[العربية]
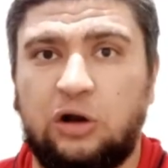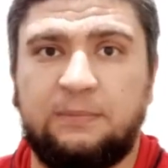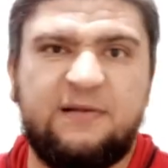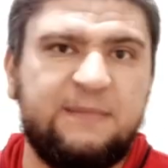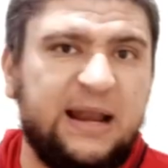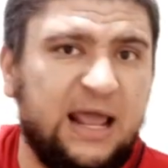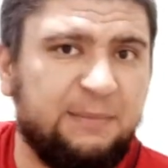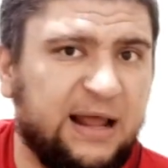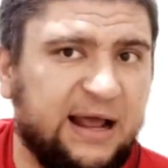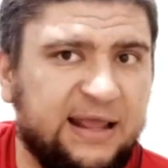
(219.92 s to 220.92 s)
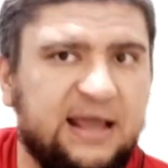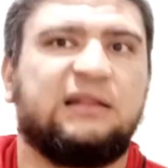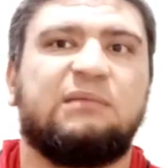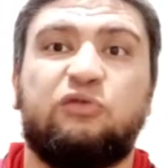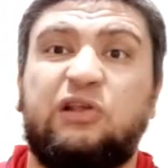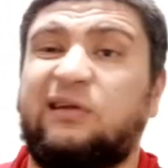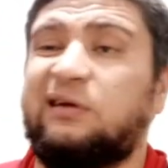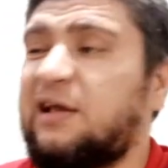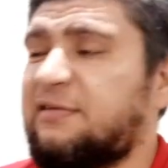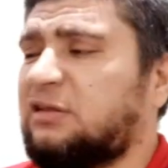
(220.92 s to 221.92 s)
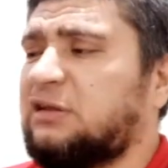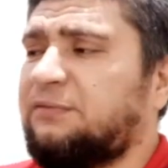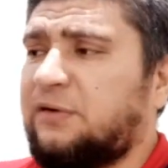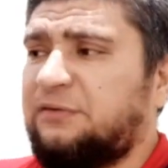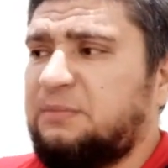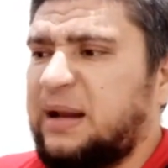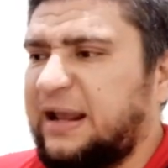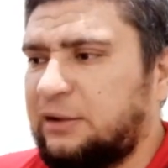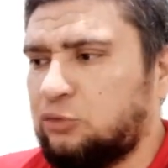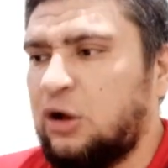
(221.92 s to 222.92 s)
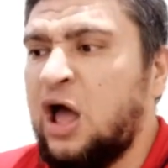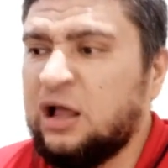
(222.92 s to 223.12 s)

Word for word: للبطولات بس مع اللعيبه الحاليه انت منتظر ان يحصل طفره في الميركاتو